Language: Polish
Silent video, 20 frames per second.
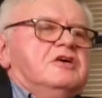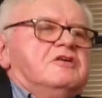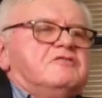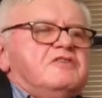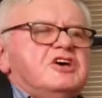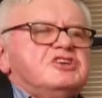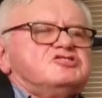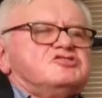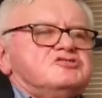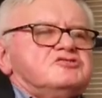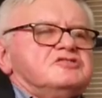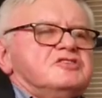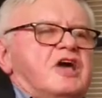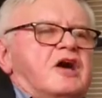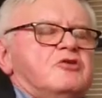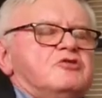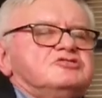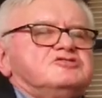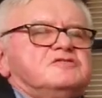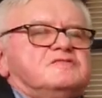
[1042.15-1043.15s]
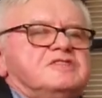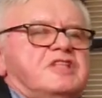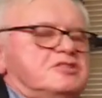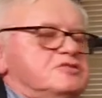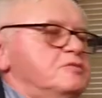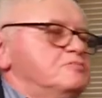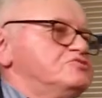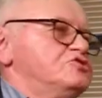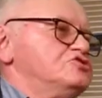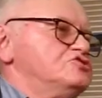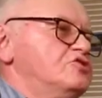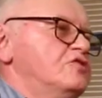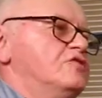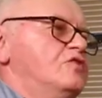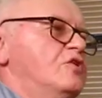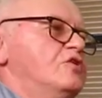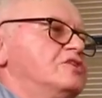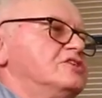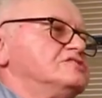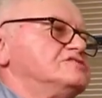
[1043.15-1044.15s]
Weź jakoś na ten
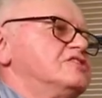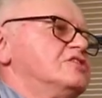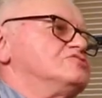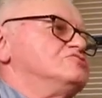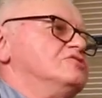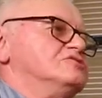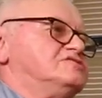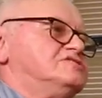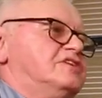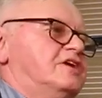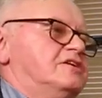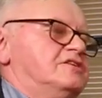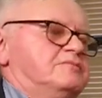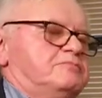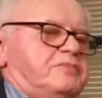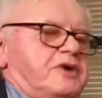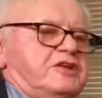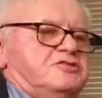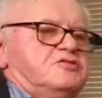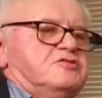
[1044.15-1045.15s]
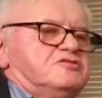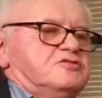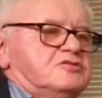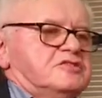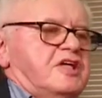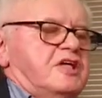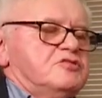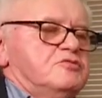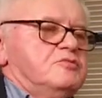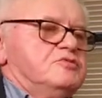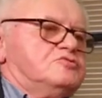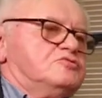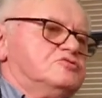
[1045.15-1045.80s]
przejściowy okres zarządzaj partią dodaną i